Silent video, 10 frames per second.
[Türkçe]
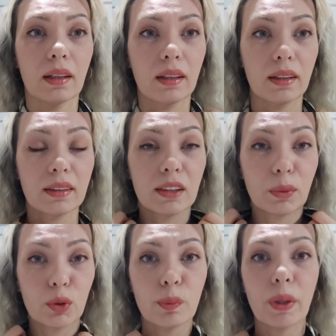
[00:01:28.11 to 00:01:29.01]
E,
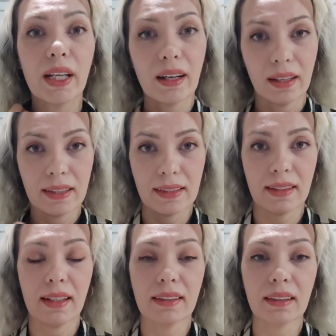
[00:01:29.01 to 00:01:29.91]
tripodum bayağı
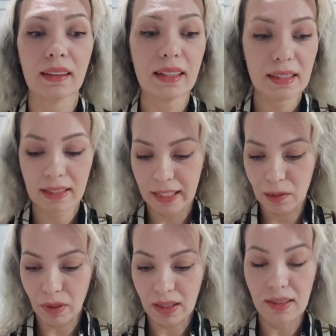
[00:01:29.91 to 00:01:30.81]
eskidi. Artık neresini
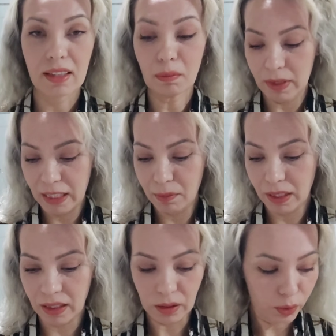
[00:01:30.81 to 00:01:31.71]
elime alsam
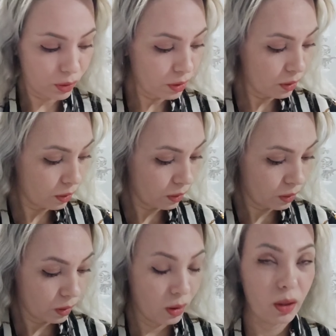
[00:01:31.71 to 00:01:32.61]
elimde kalıyor.
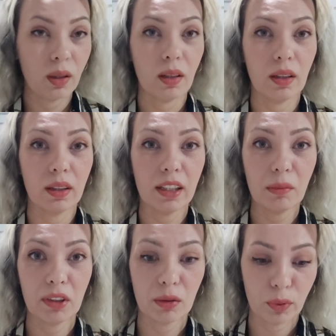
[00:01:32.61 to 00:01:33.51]
E, yeni bir
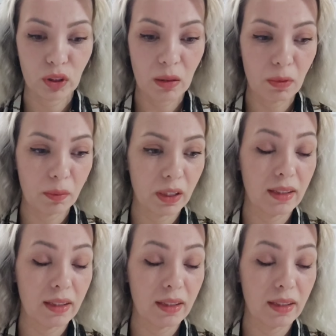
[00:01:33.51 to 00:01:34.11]
tripod almam